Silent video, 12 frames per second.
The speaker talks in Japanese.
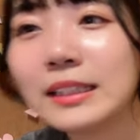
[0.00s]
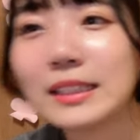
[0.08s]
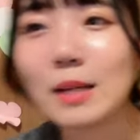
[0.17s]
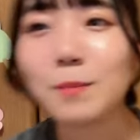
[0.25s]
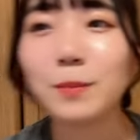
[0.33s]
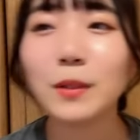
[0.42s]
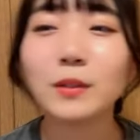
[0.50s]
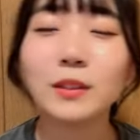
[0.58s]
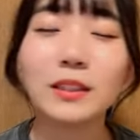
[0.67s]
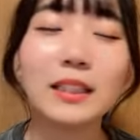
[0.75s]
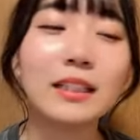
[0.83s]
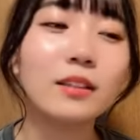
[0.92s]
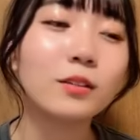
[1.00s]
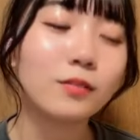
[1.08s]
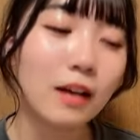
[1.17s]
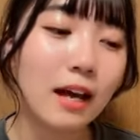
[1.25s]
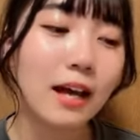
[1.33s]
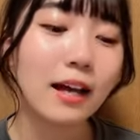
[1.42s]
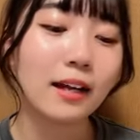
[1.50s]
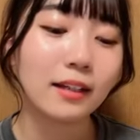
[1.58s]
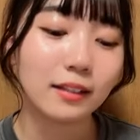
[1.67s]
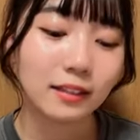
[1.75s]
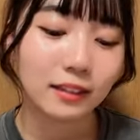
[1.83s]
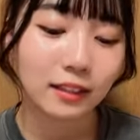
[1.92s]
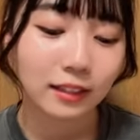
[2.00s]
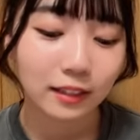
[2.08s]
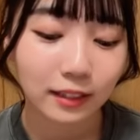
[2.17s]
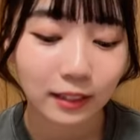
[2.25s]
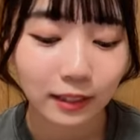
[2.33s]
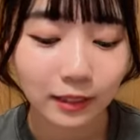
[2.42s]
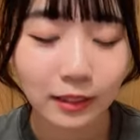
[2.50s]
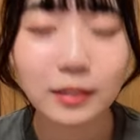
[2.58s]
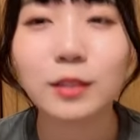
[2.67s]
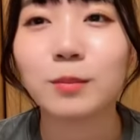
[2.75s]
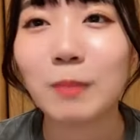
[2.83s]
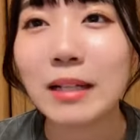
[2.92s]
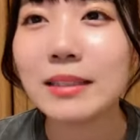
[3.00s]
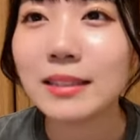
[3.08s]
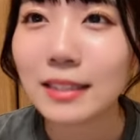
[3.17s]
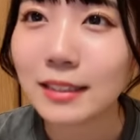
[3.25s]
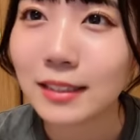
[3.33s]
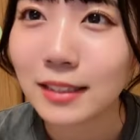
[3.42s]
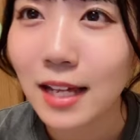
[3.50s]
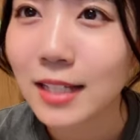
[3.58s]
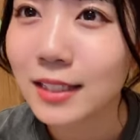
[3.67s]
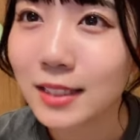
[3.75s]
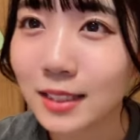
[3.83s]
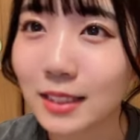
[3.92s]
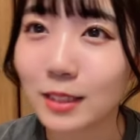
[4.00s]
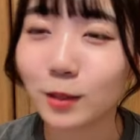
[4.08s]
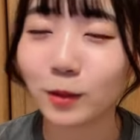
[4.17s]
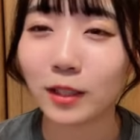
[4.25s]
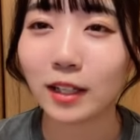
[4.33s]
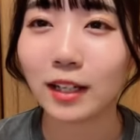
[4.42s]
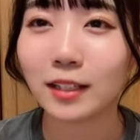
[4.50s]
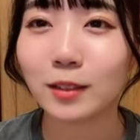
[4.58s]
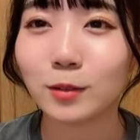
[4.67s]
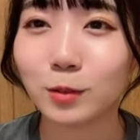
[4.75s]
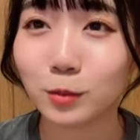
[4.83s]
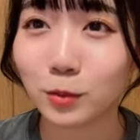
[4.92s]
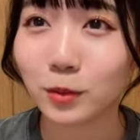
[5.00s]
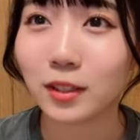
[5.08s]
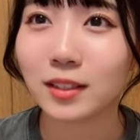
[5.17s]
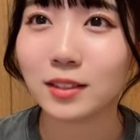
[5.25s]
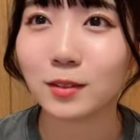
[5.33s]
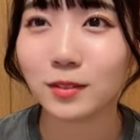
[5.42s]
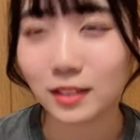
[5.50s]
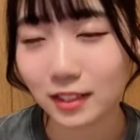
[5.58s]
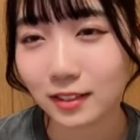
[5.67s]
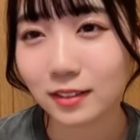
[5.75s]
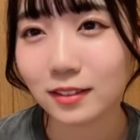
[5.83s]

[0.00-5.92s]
チャンピオンズリーグはあれですよマンチェスターシティとかがいるところですよね